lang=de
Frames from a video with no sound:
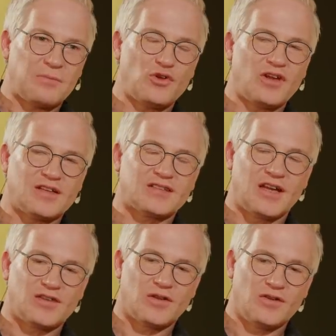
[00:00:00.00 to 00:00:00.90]
möchte ganz
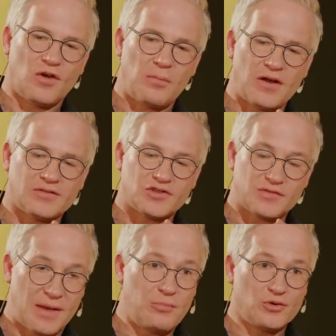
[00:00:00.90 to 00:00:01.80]
gern nochmal zu
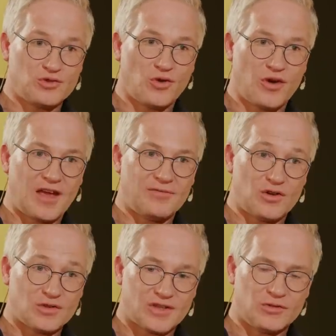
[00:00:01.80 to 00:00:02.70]
zwei Punkten zurückkehren, weil
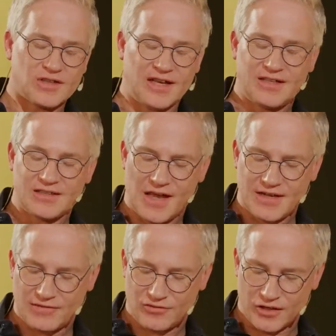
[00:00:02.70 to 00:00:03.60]
uns, uns rennt die Zeit
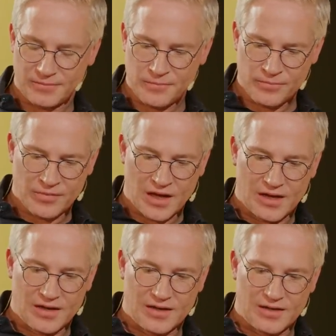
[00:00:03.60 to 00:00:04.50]
davon.
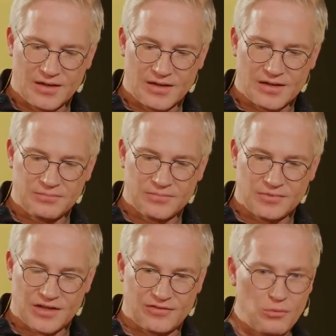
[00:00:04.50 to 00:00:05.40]
Ähm,
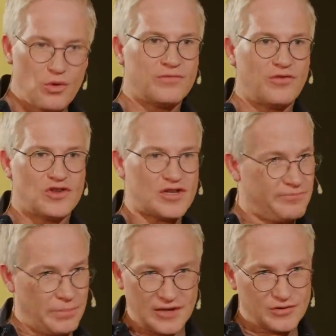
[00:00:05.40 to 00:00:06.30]
das Vermögen von Jeff
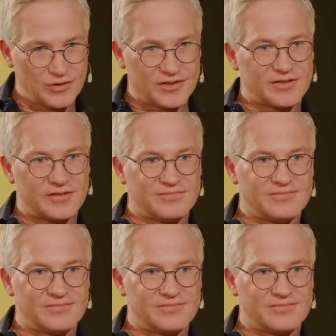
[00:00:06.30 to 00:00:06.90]
Bezos,